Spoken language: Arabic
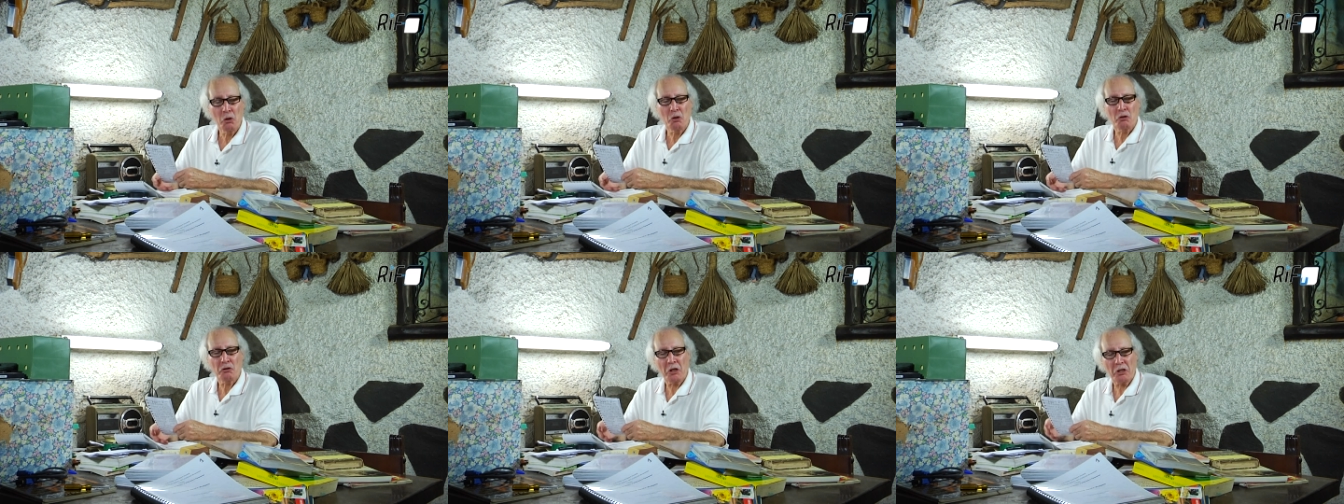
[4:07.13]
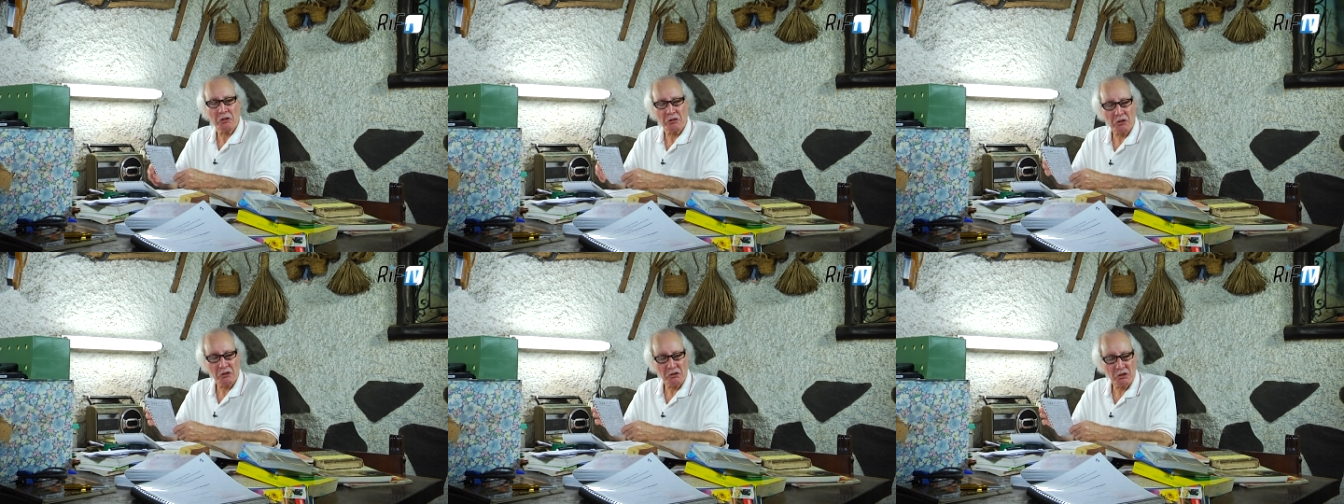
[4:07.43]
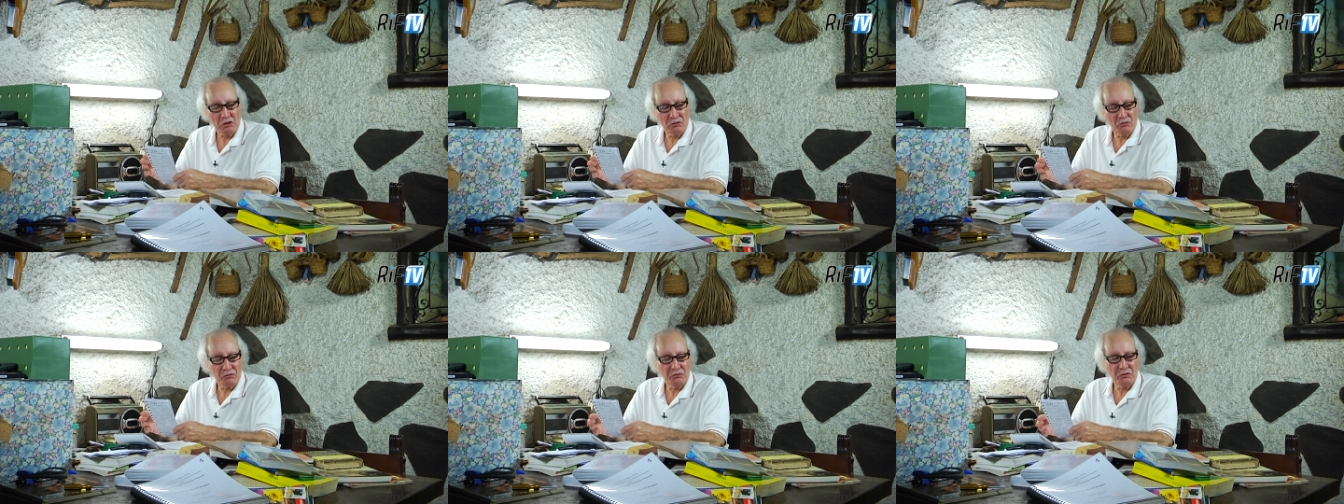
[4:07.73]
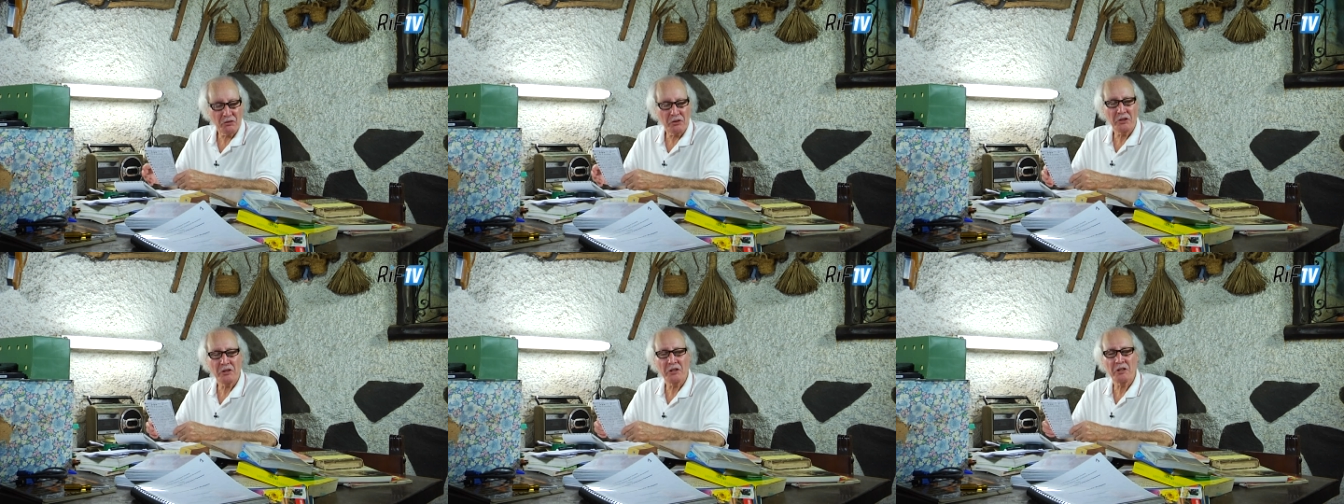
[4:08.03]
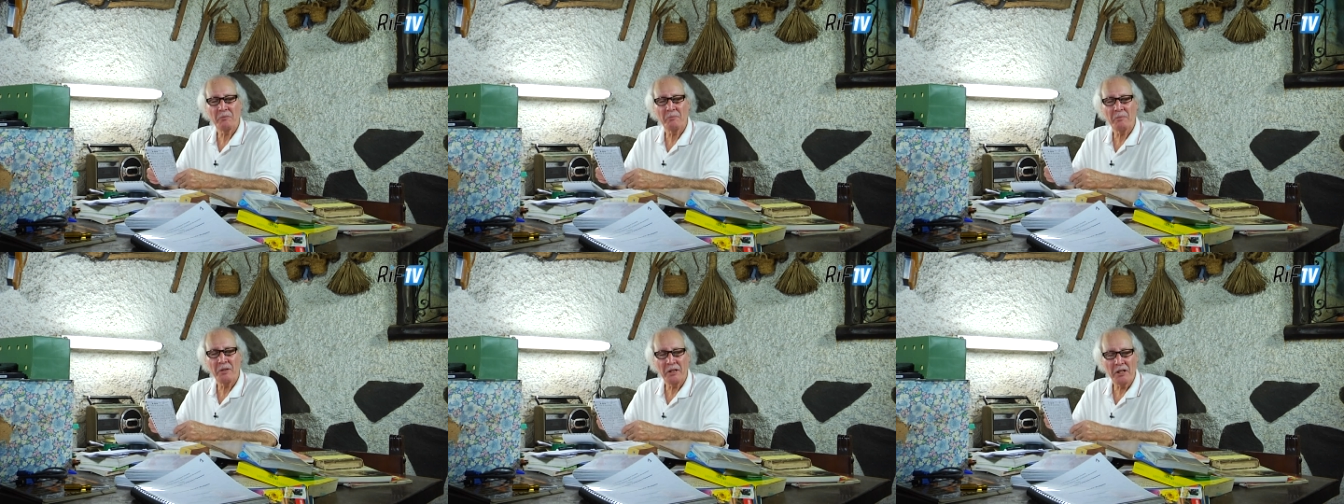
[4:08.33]
شاز سيد فغني
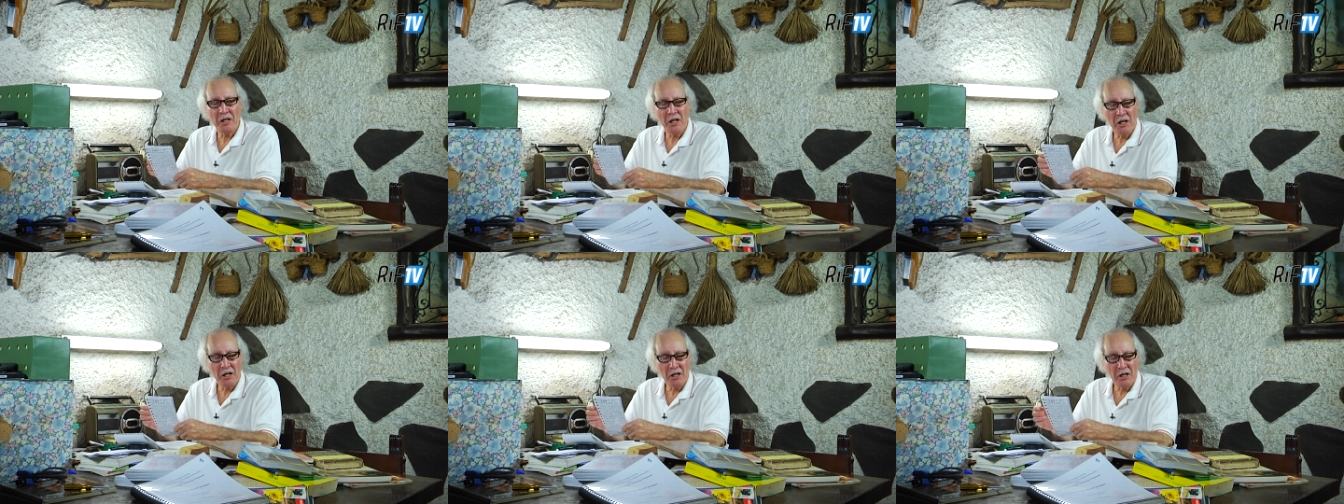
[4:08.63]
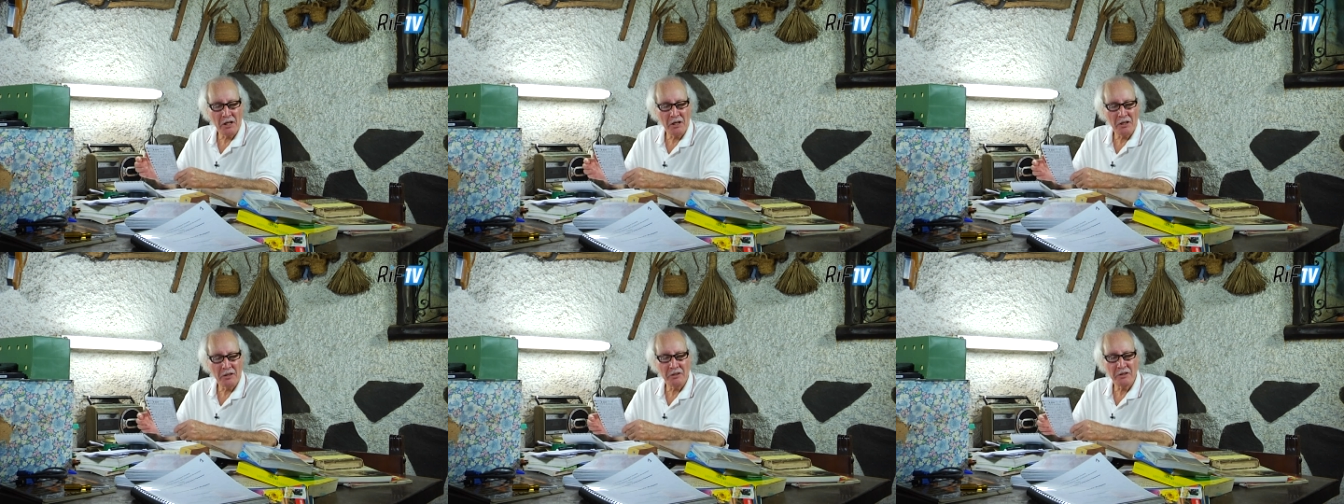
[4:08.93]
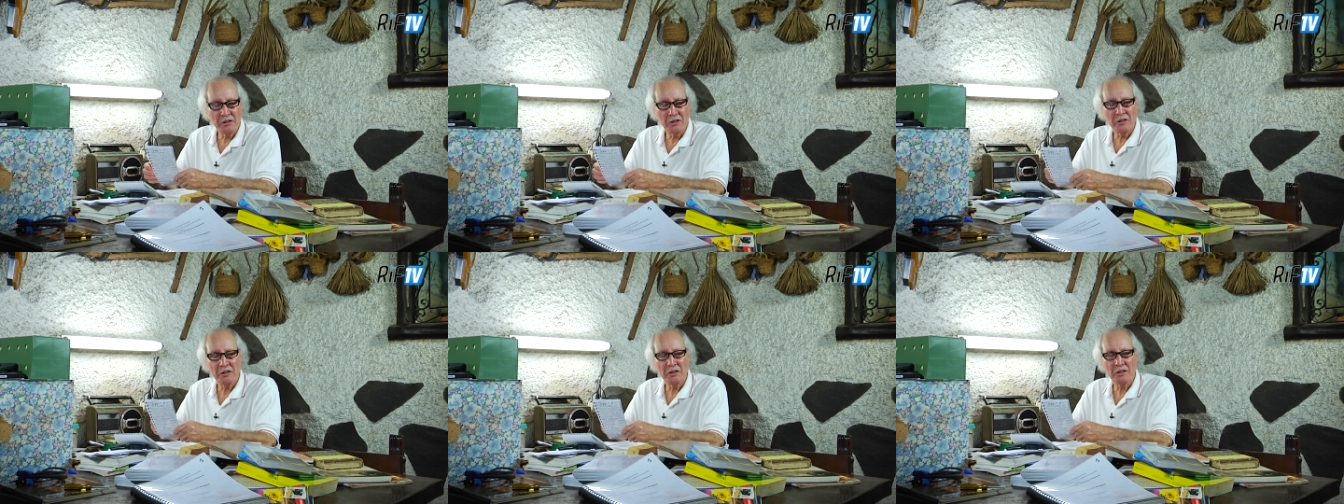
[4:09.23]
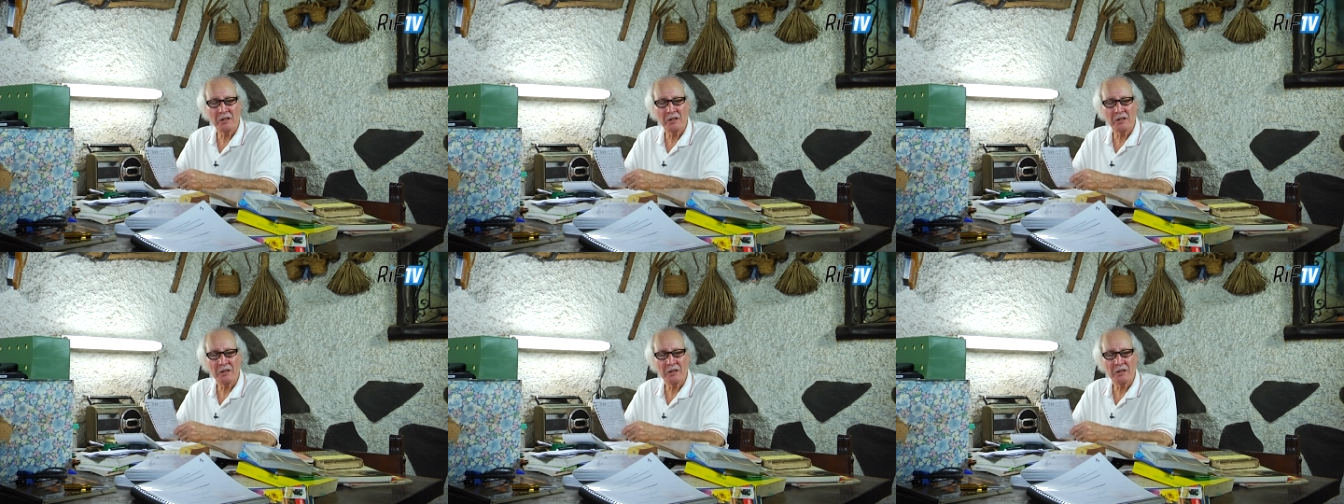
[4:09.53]
يمراني